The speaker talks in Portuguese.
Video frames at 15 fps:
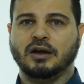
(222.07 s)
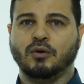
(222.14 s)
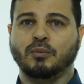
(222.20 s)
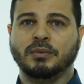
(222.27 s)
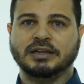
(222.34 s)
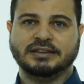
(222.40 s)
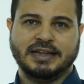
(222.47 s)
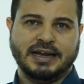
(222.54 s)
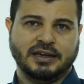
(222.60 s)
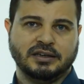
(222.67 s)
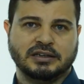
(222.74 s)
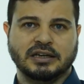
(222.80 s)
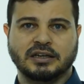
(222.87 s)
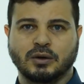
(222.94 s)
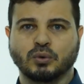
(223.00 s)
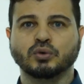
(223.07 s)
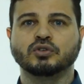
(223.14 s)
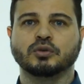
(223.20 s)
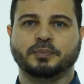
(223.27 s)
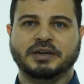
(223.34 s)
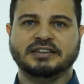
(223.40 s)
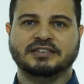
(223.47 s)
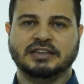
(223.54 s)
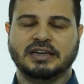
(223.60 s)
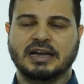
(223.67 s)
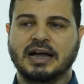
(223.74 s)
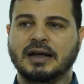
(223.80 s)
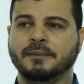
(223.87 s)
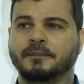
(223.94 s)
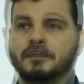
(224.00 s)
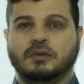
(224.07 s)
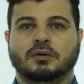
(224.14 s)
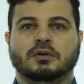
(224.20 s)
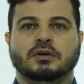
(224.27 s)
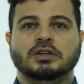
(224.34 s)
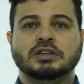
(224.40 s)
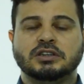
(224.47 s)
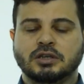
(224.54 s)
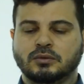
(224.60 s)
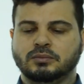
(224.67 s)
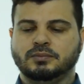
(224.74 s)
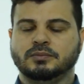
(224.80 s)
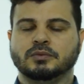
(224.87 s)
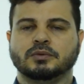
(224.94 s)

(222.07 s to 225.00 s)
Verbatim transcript: uma técnica que eu uso para secar. Então,